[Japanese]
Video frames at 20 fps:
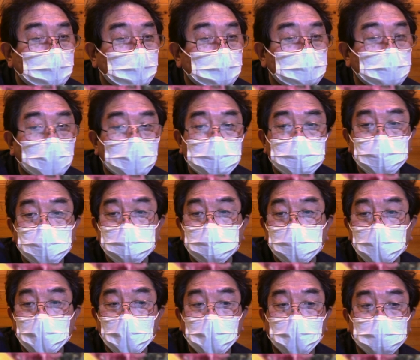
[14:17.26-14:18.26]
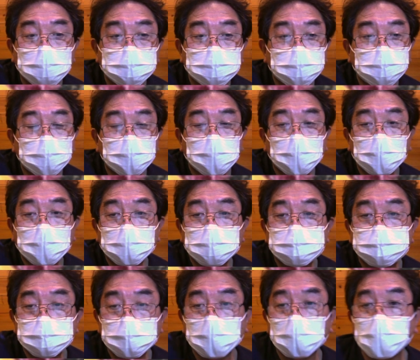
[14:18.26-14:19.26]
最終日は、
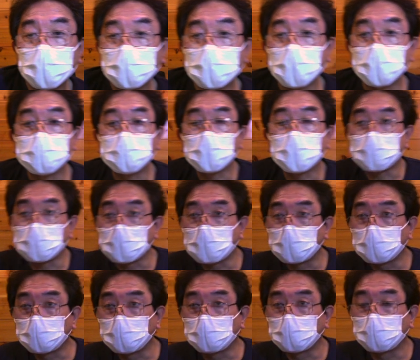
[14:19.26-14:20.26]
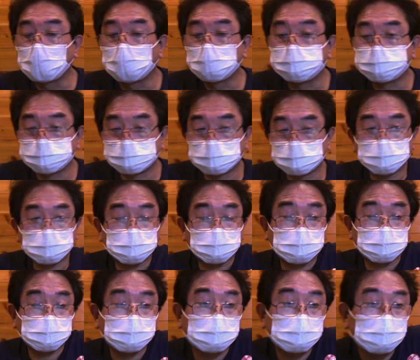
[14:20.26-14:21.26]
まあ大体ね、ど
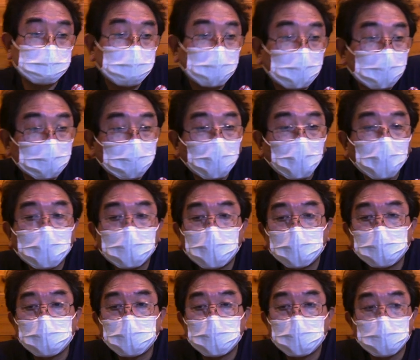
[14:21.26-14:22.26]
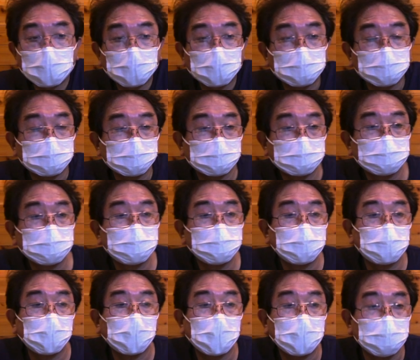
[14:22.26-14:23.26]
このポイントにも釣
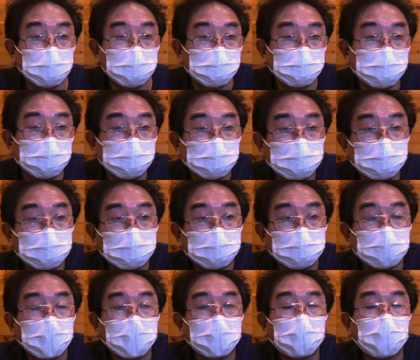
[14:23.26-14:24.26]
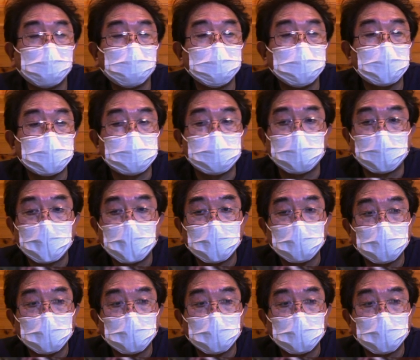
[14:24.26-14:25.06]
り人がいるぐらい混むんですよね。